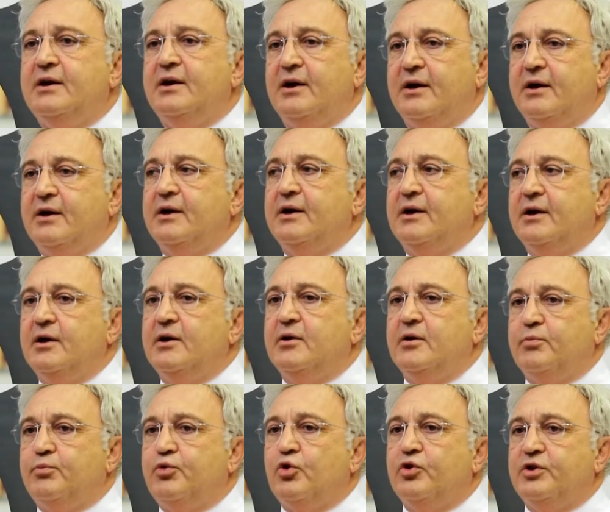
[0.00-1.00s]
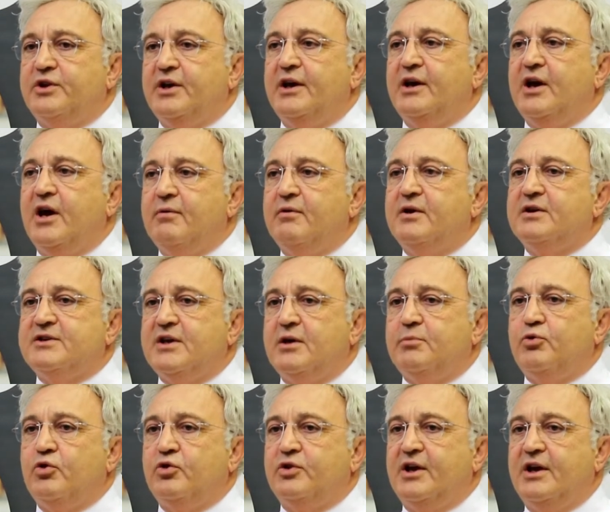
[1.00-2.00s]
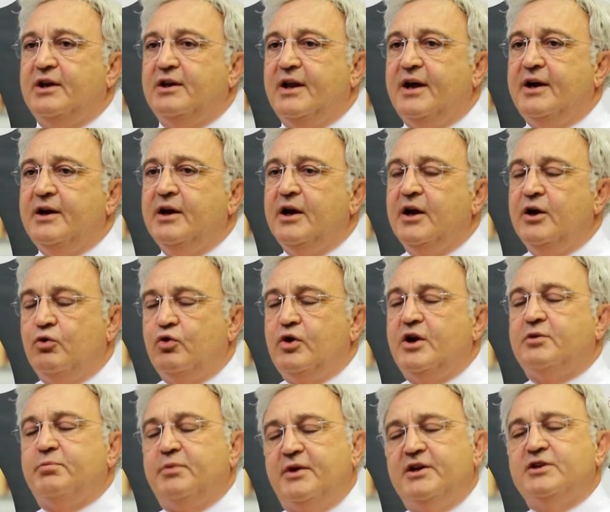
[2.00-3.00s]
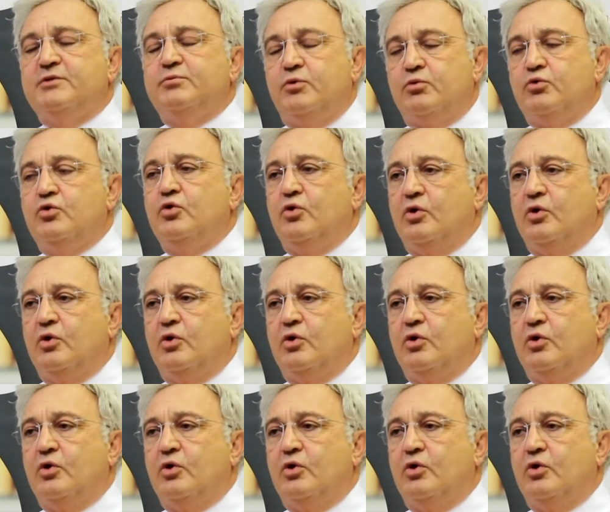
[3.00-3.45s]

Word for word: e, protein, hayvansal proteinler üretmeniz mümkün